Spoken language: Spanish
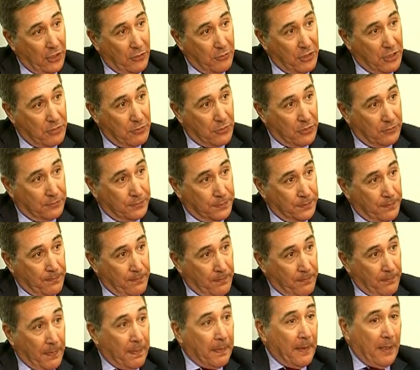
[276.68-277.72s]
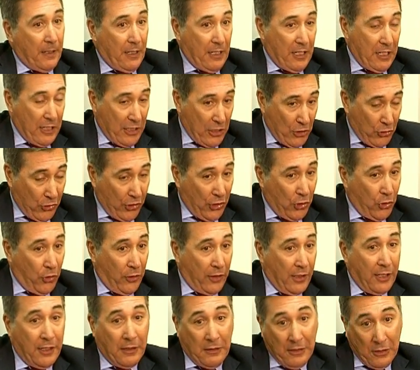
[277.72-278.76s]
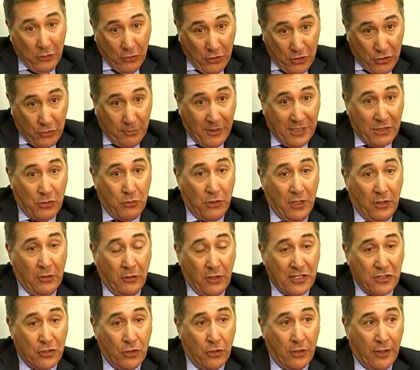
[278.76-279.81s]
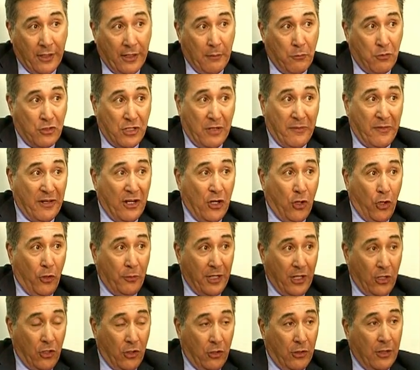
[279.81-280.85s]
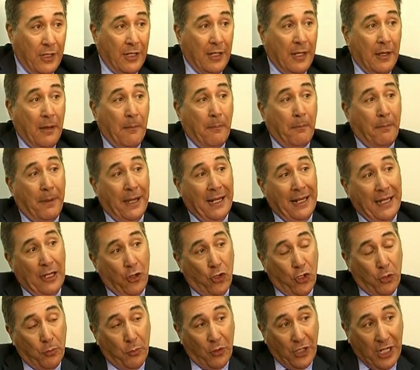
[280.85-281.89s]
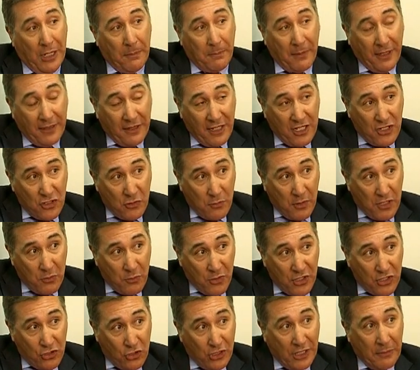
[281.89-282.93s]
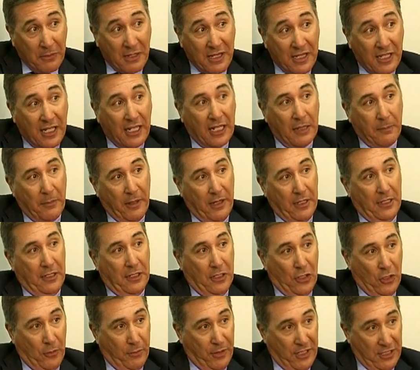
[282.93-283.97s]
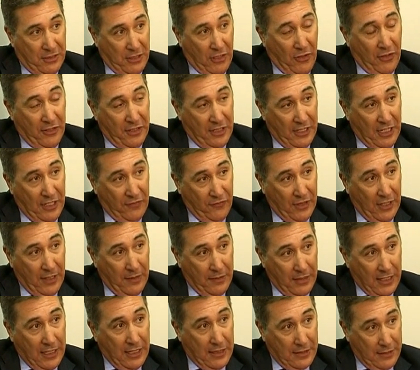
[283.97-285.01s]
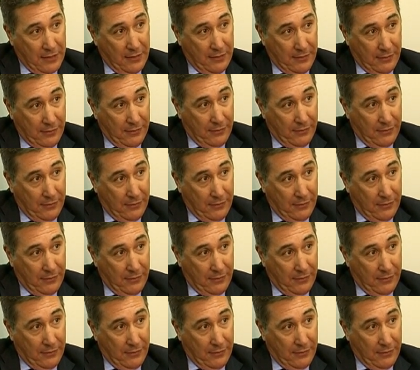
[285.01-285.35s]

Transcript: lo mismo. Y quiero recordar, y lo he dicho más de una ocasión, que muchas veces el gobierno, para incorporar parte de su presupuesto, también tiene que pedir dinero prestado a entidades financieras.